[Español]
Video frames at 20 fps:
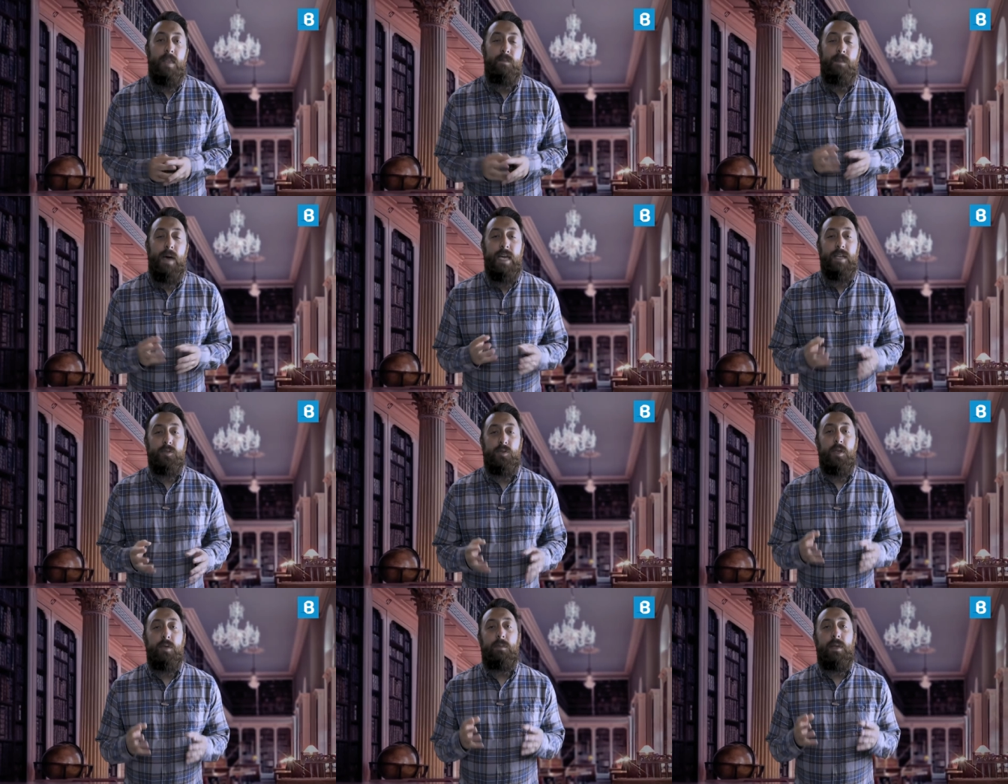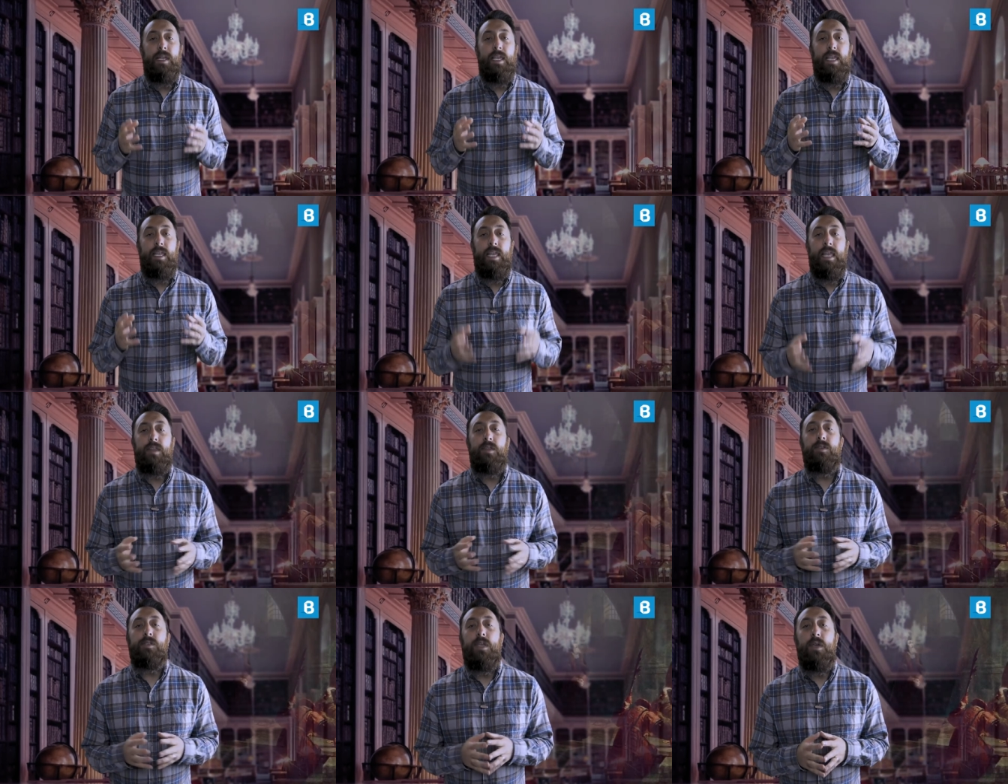En marzo de
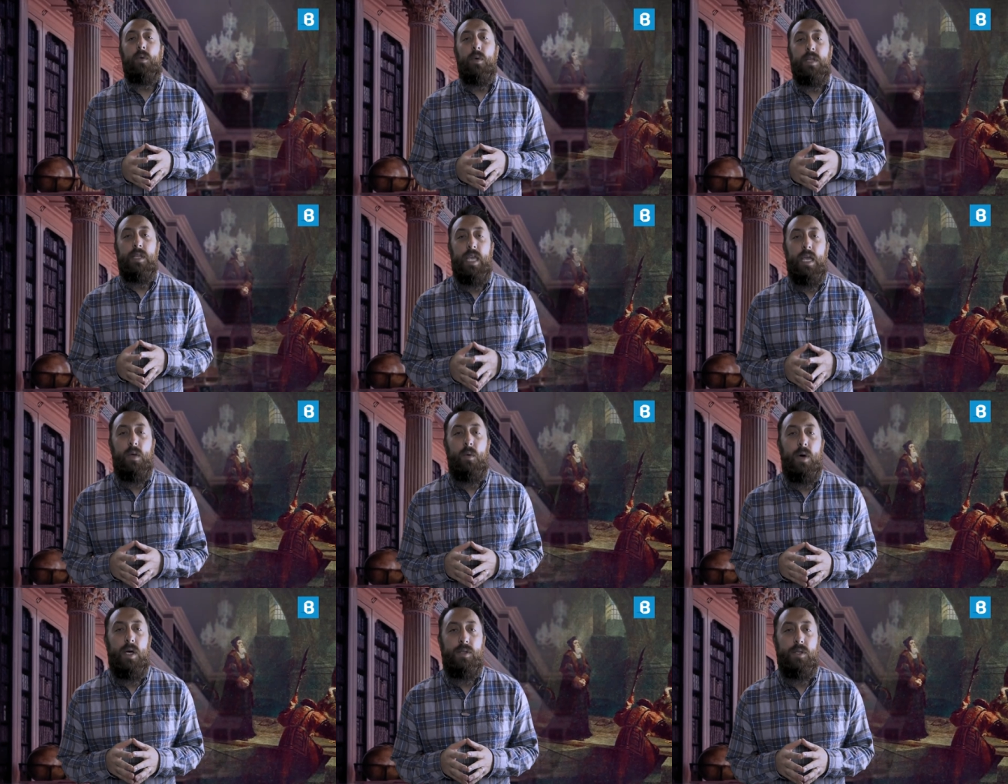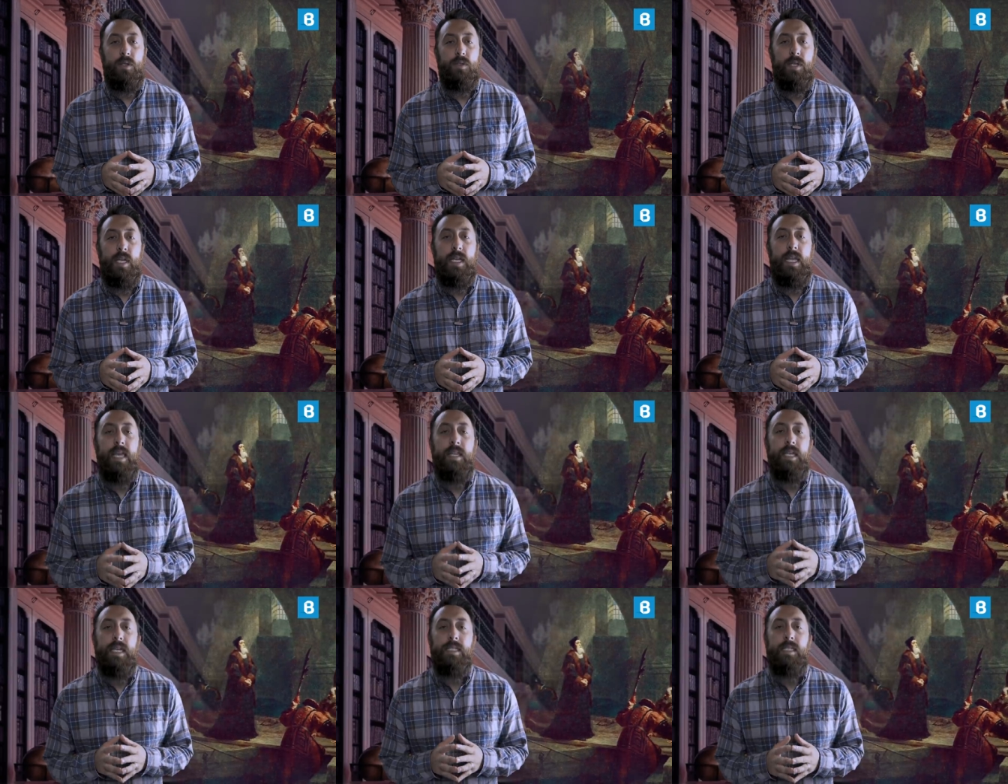1554
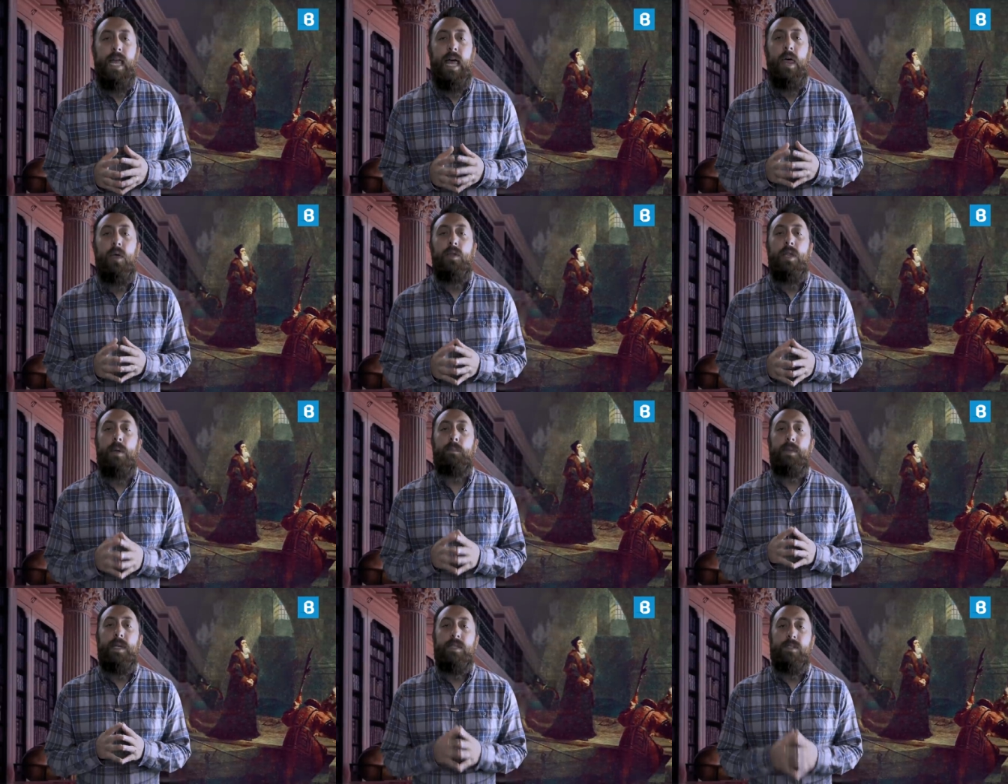sería trasladado a una